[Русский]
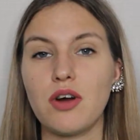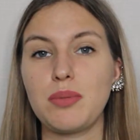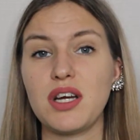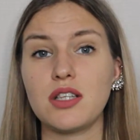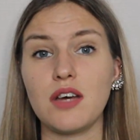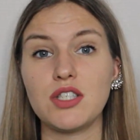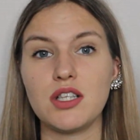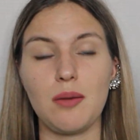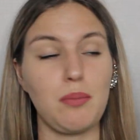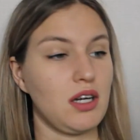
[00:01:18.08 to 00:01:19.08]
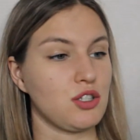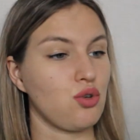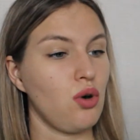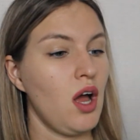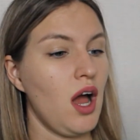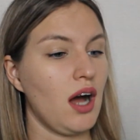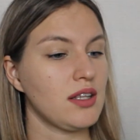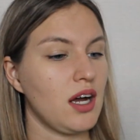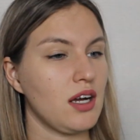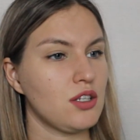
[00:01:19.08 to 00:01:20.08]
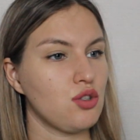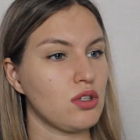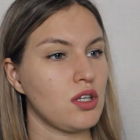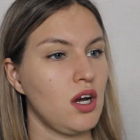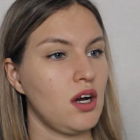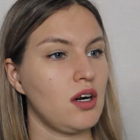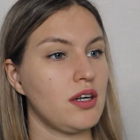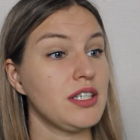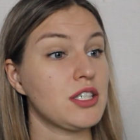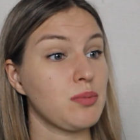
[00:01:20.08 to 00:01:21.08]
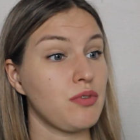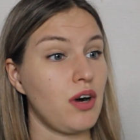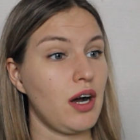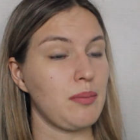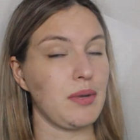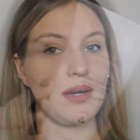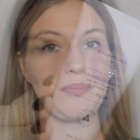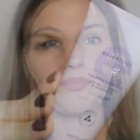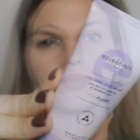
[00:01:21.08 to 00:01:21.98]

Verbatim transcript: В комплект я взяла маску, она идет э, несмываемая,